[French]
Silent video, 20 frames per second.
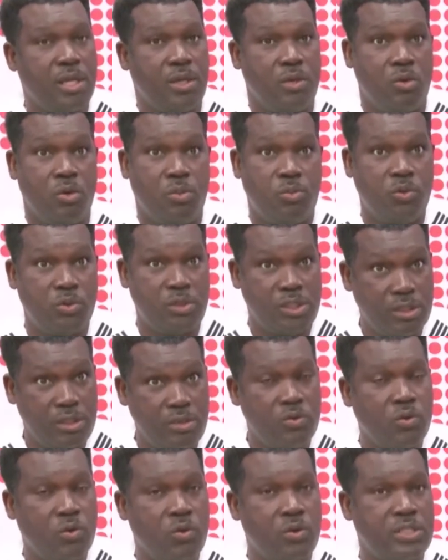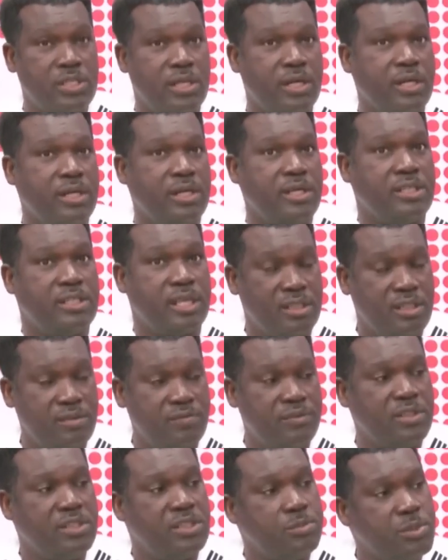Et donc pour ce qui nous concerne, les
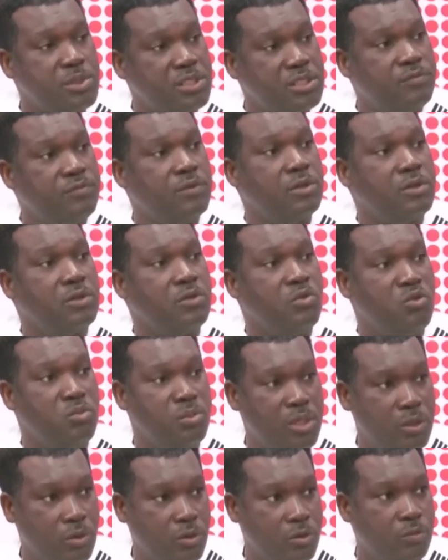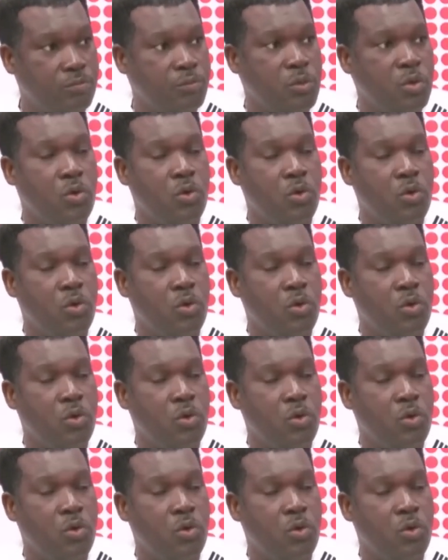activités spécifiques que nous menons